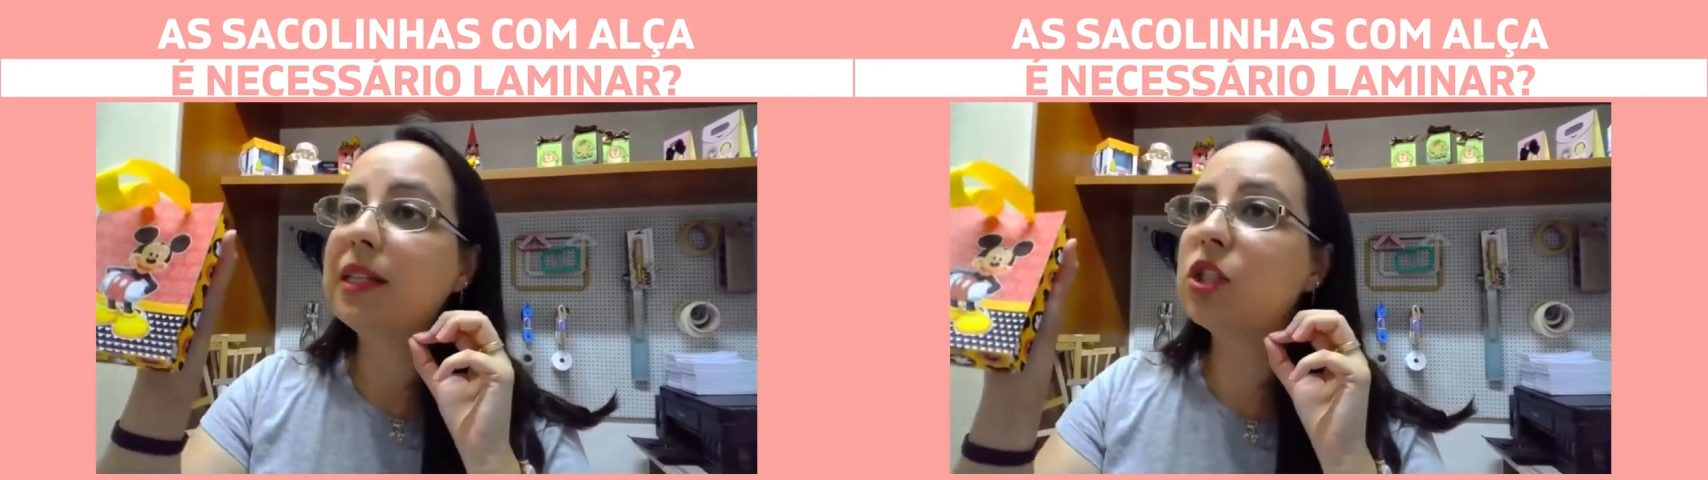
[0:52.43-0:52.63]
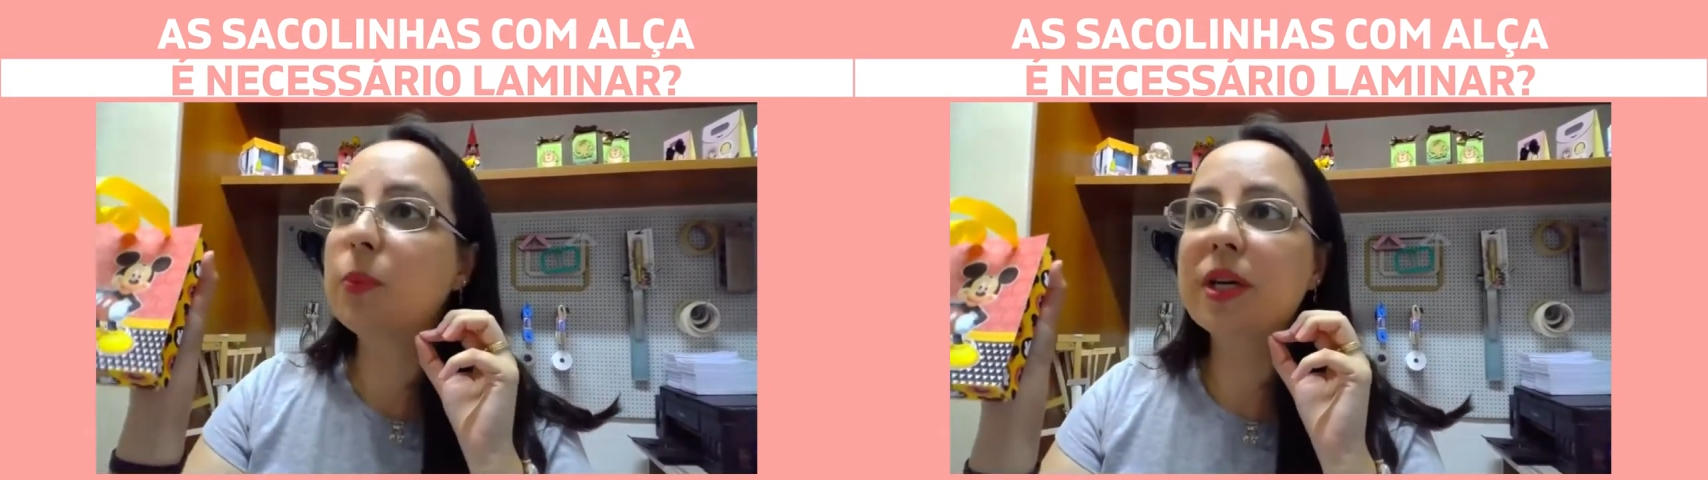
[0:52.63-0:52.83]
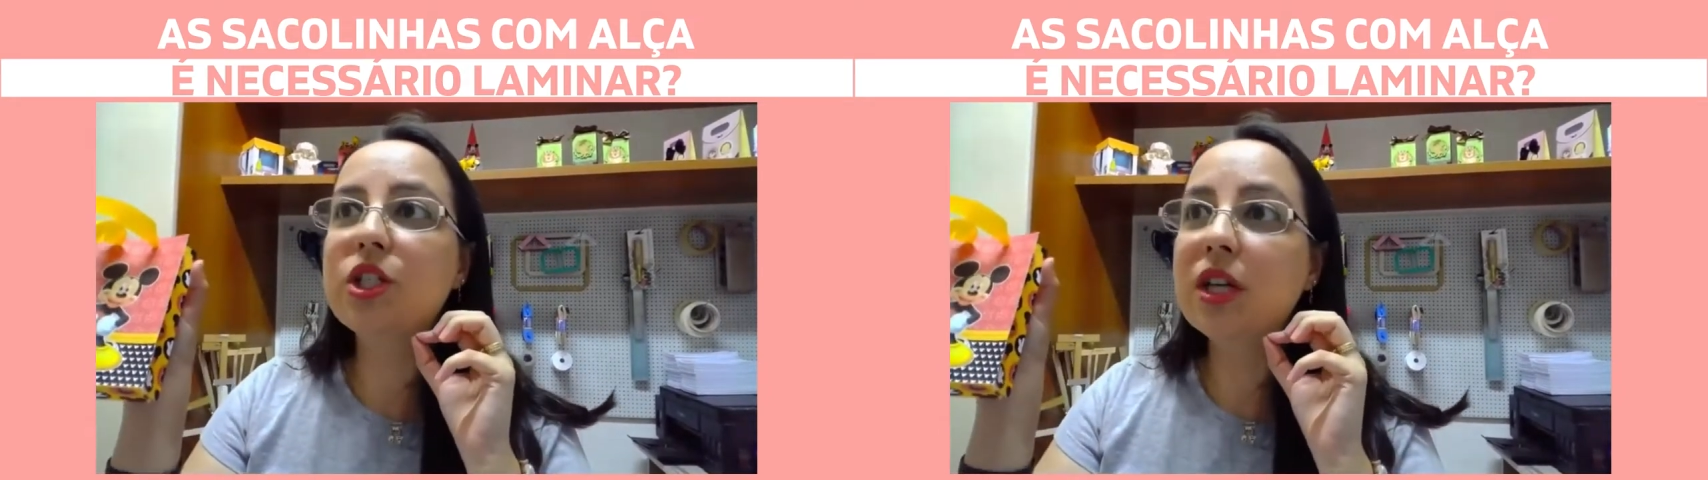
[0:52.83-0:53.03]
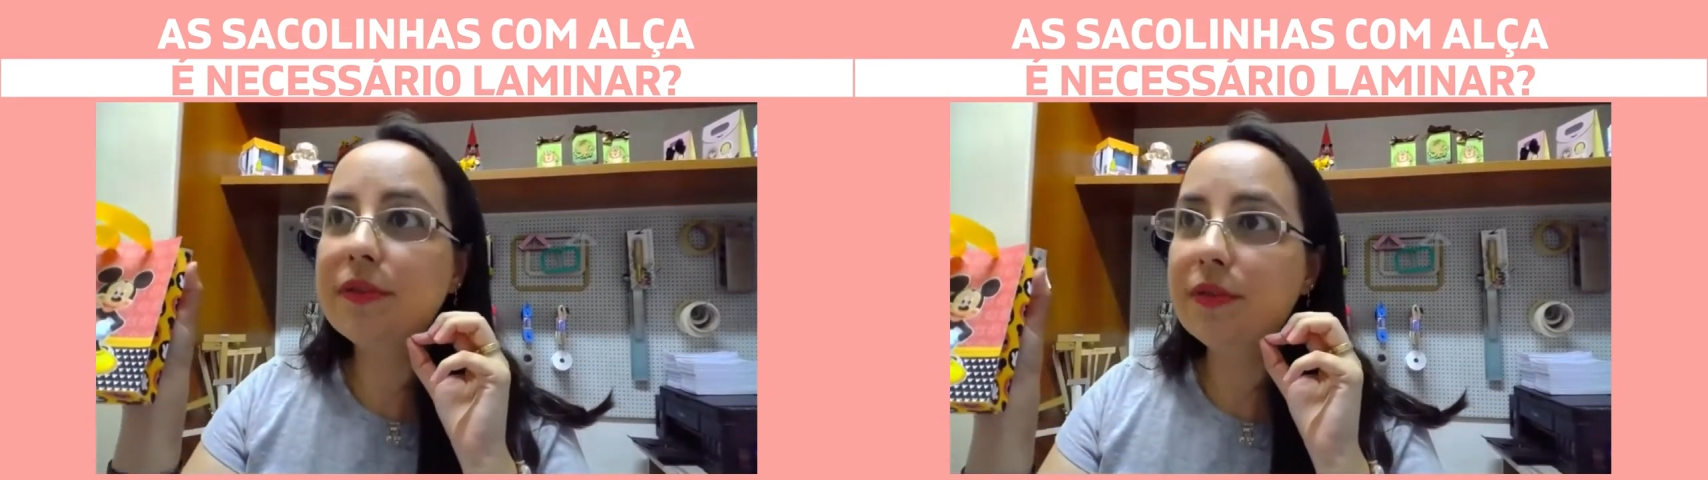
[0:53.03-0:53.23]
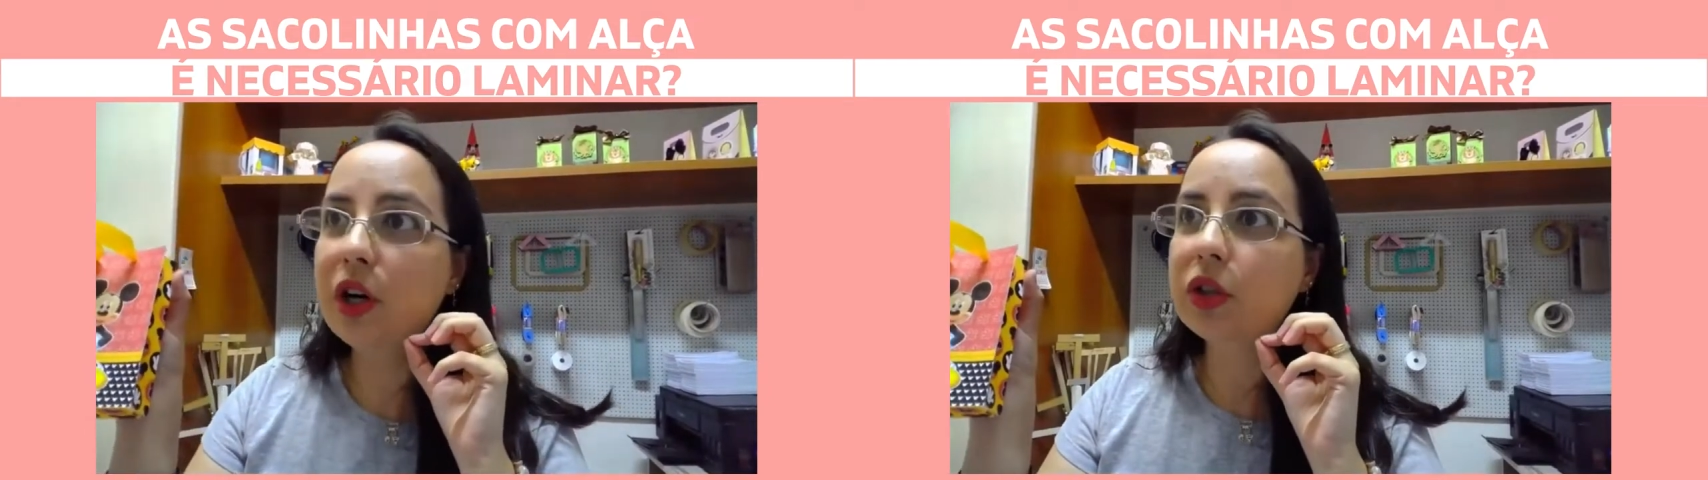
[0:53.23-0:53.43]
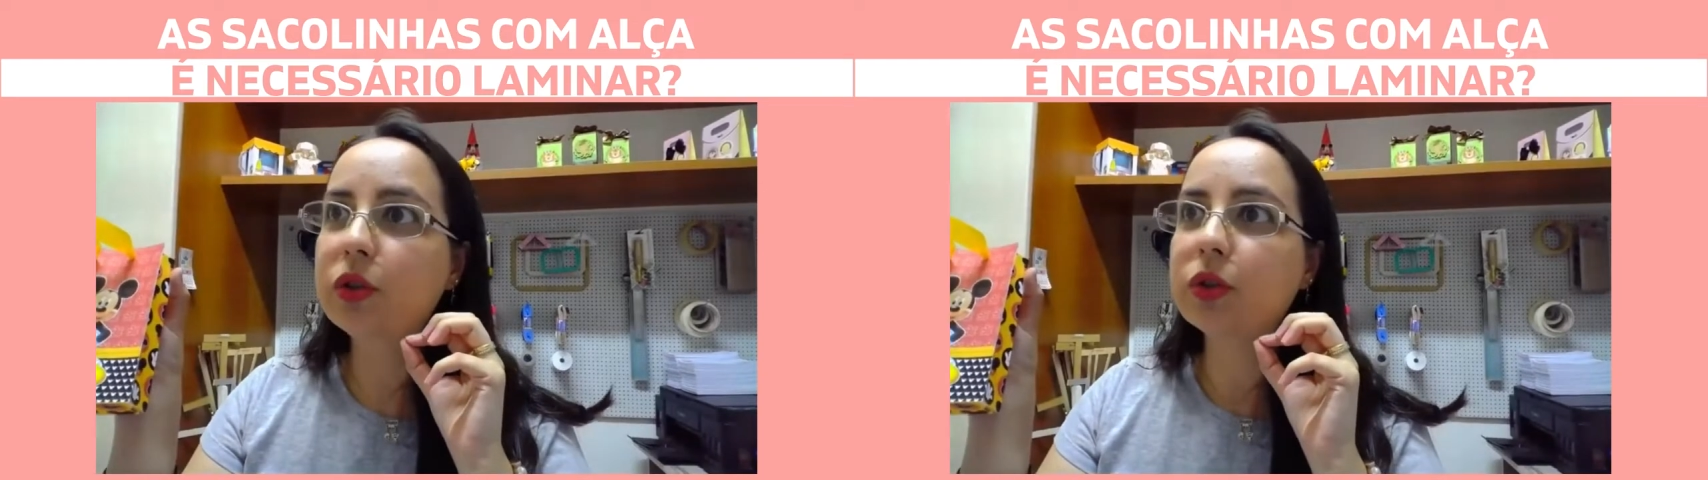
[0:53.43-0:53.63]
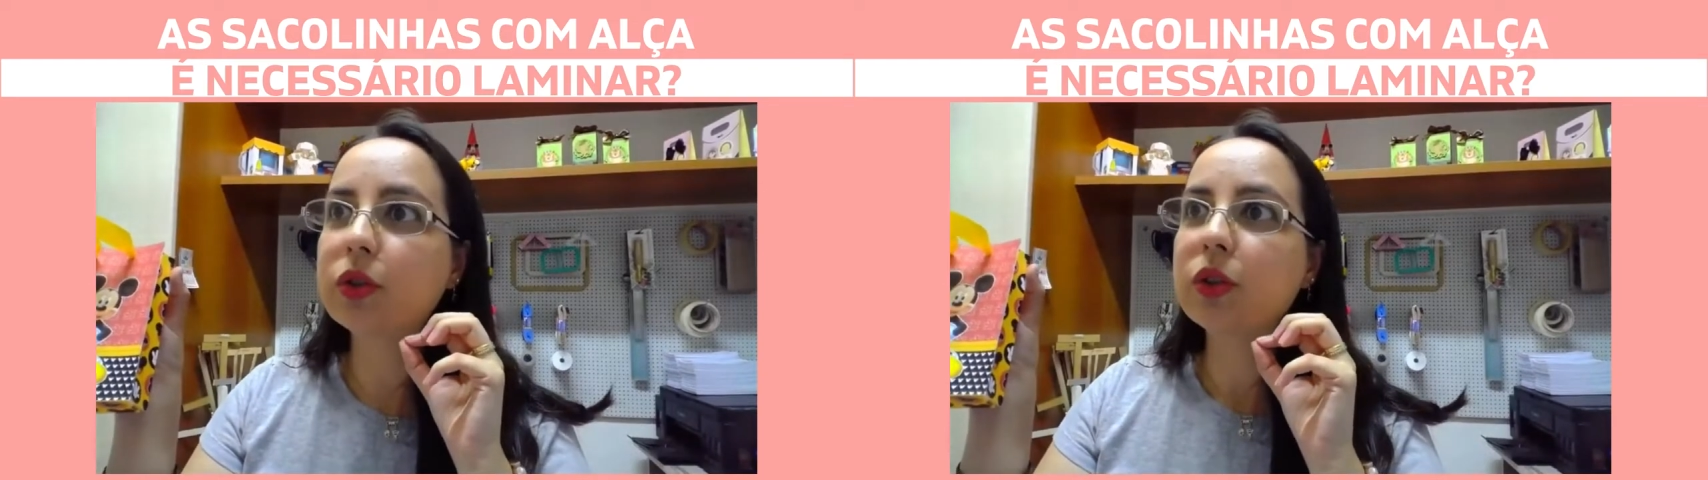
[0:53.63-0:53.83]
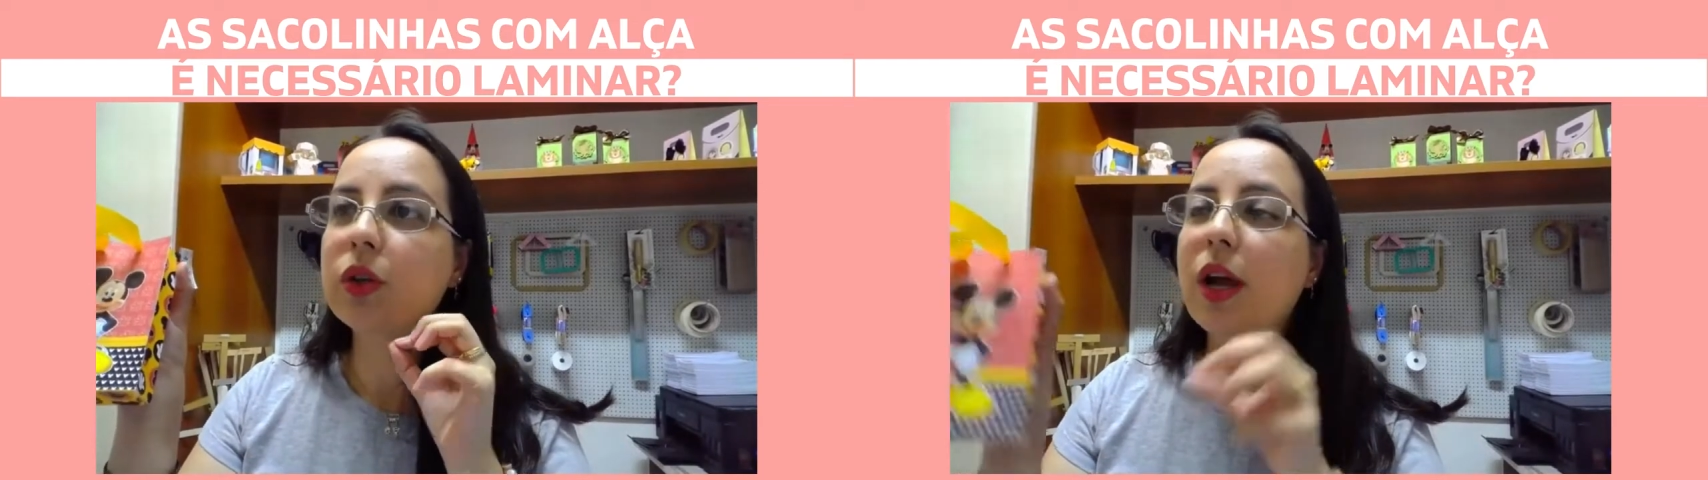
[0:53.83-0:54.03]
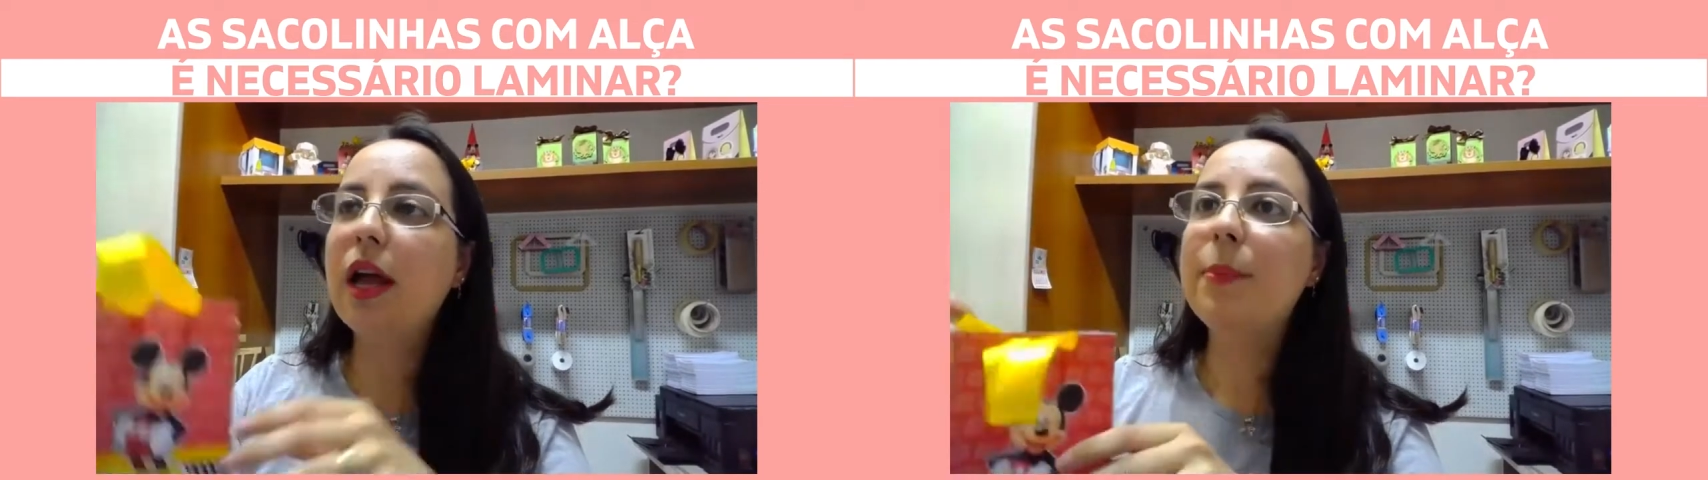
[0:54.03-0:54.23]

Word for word: É só para tirar foto.